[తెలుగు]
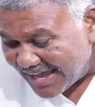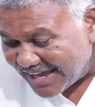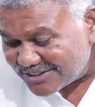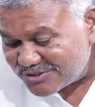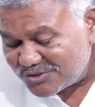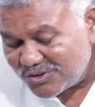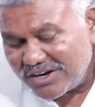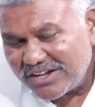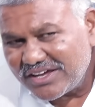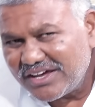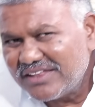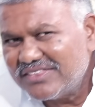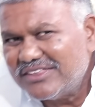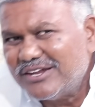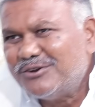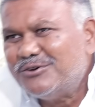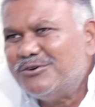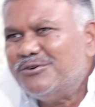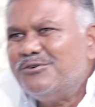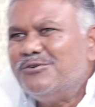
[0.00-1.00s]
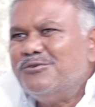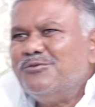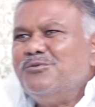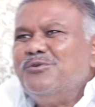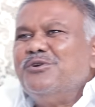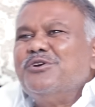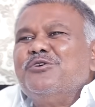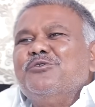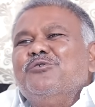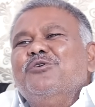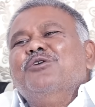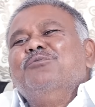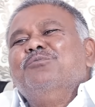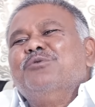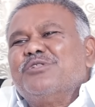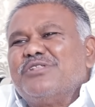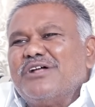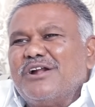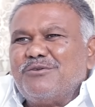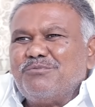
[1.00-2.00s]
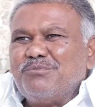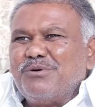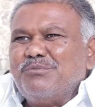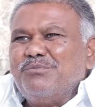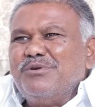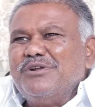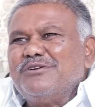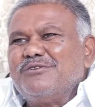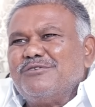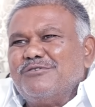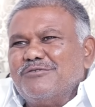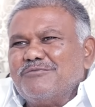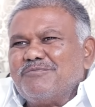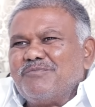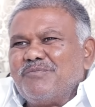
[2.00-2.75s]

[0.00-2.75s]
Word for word: యాక్చువల్గా అతను ఉనికి కోల్పోతాడు పబ్లిక్లో